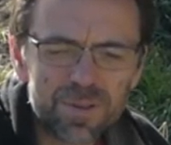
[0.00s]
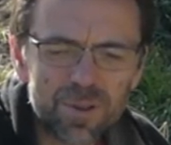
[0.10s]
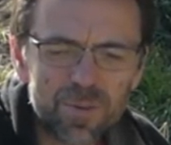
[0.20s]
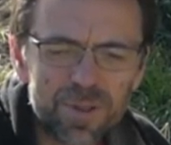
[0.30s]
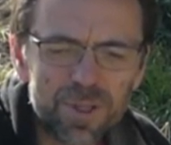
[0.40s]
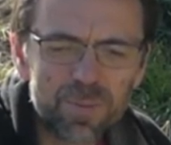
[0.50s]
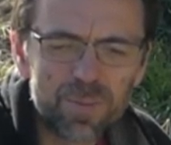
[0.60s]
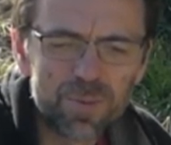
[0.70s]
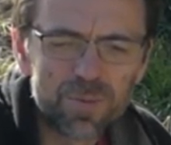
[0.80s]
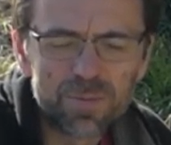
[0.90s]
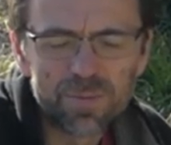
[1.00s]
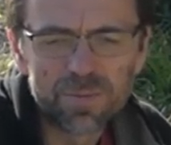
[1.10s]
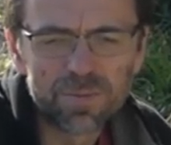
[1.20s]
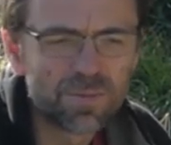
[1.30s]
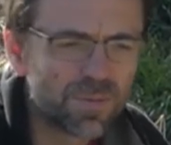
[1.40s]
comment dire,
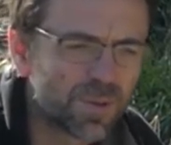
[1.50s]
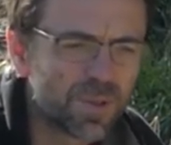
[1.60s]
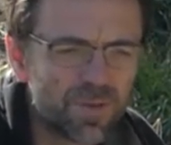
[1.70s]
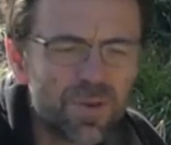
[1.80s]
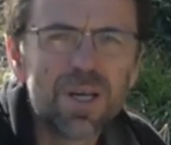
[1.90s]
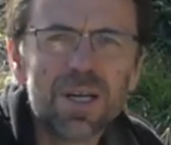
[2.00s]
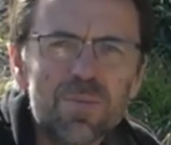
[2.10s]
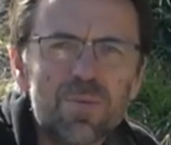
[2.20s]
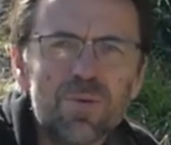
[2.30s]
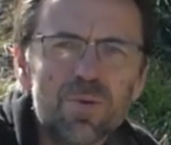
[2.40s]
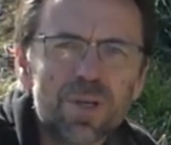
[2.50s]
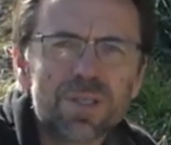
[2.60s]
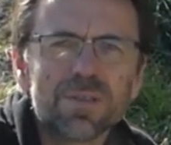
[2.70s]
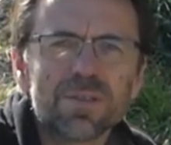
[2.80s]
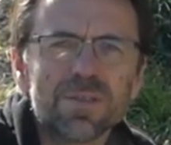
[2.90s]
mm, ceux qui veulent aller plus
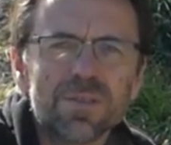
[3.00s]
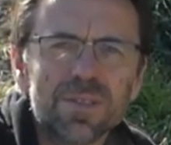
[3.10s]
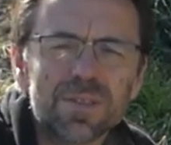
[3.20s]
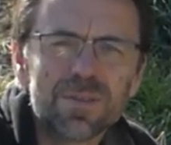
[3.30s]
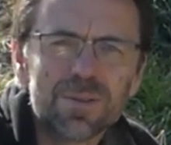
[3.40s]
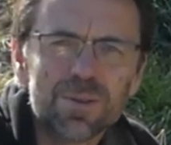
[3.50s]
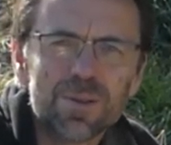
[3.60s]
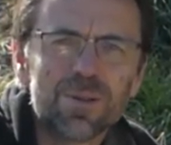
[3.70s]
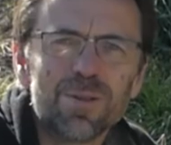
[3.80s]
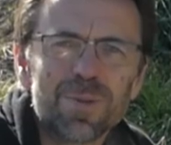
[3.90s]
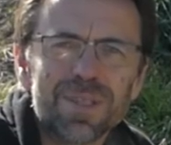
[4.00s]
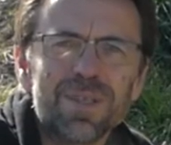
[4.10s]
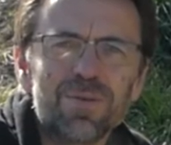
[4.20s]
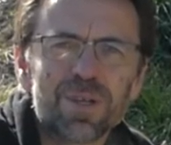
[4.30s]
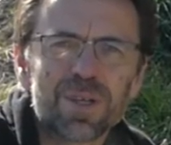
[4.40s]
loin dans leur
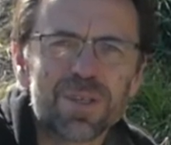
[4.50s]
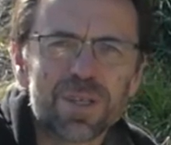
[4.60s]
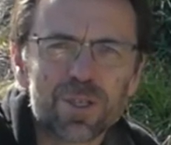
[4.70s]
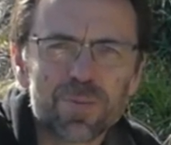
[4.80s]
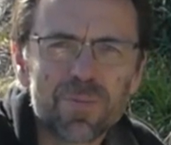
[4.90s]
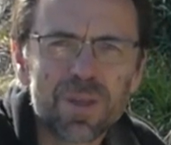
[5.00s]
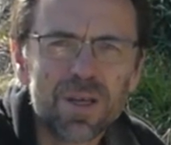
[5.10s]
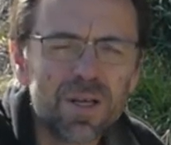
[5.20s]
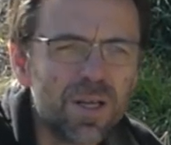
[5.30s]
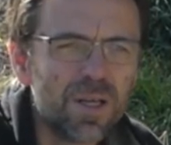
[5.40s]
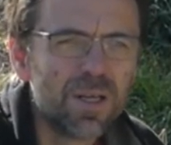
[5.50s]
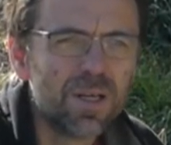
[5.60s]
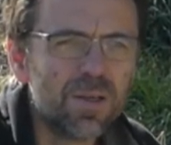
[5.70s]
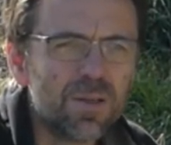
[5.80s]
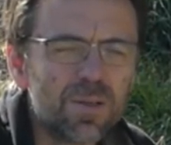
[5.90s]
pratique du jardinage.
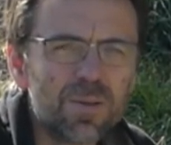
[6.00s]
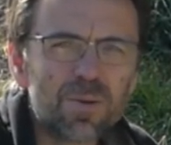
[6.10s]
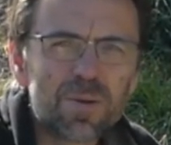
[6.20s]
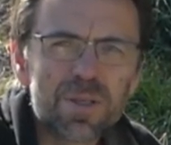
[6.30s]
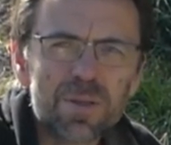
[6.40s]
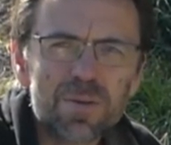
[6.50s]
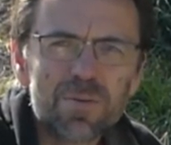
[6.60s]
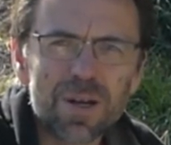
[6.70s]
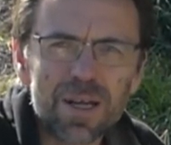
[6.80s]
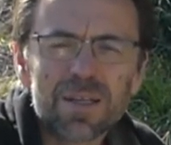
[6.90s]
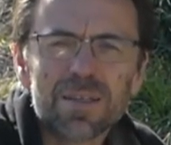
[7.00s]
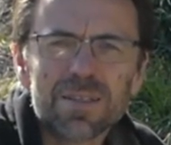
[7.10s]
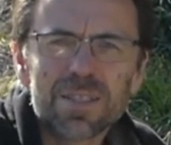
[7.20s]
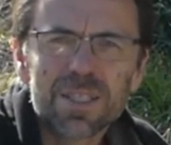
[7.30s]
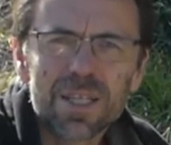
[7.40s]
Euh, donc euh, voilà,
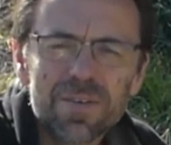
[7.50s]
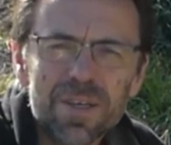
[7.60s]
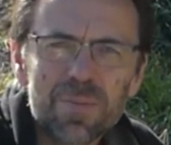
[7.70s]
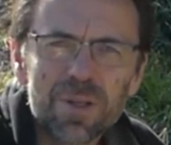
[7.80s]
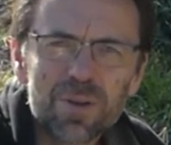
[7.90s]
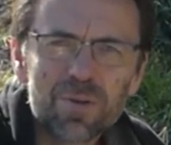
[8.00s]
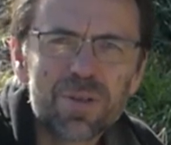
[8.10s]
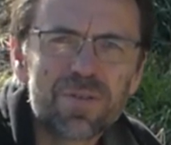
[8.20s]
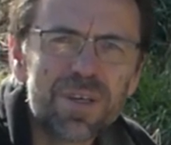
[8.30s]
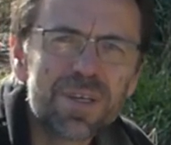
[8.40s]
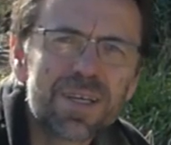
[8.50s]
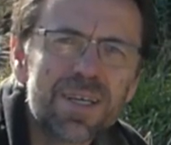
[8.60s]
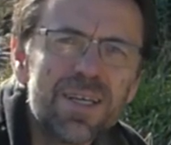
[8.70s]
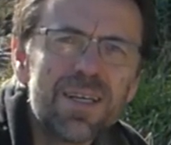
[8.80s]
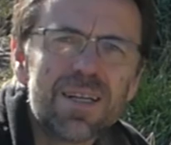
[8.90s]
j'ai travaillé pendant tout l'hiver
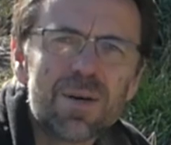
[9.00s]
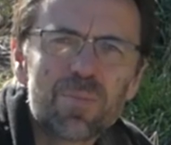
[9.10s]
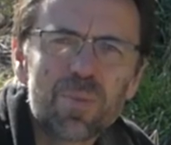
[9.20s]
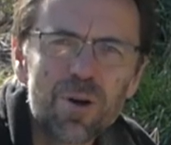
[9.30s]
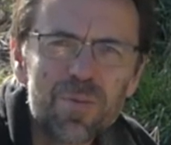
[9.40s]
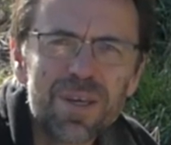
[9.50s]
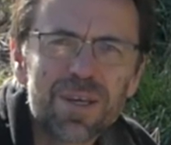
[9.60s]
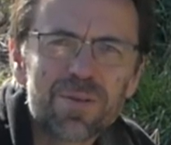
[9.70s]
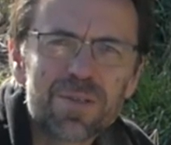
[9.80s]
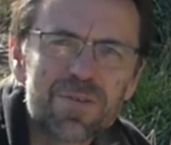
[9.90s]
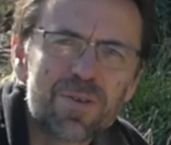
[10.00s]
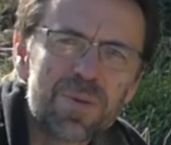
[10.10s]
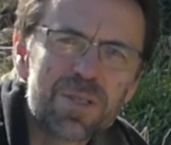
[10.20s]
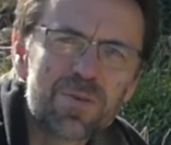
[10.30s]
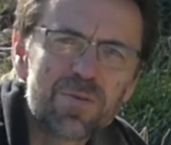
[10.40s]
et la première de ces
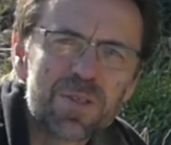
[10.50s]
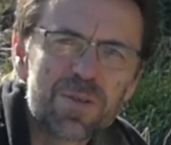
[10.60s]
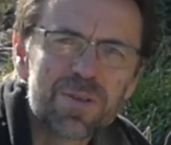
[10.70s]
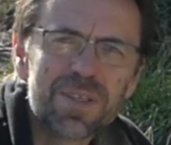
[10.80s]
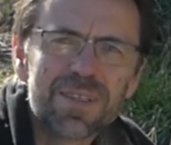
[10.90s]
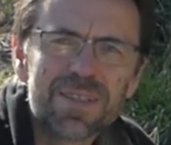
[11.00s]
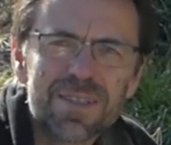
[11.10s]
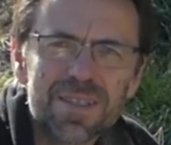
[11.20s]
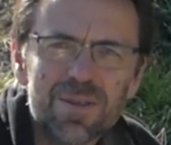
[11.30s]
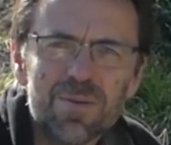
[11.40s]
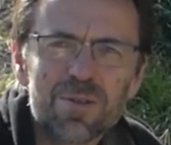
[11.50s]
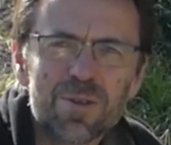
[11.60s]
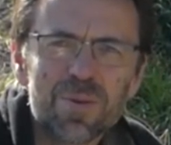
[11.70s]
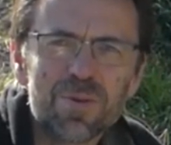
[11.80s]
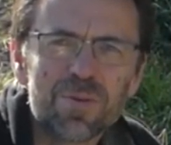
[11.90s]
formations va sortir d'ici une
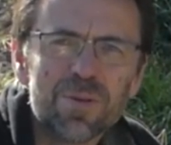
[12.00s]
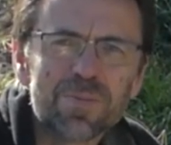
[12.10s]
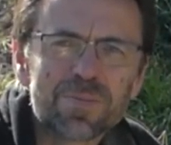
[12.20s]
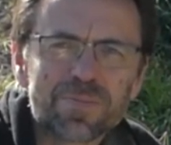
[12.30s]
semaine ou deux.